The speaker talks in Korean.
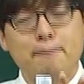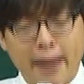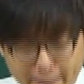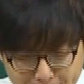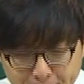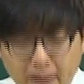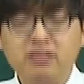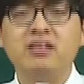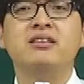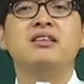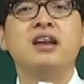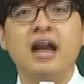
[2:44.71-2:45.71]

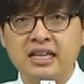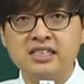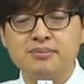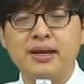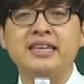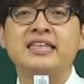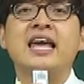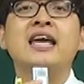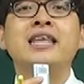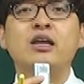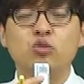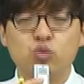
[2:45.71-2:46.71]
100%는 아니지만
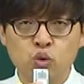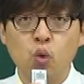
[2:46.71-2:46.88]
대다수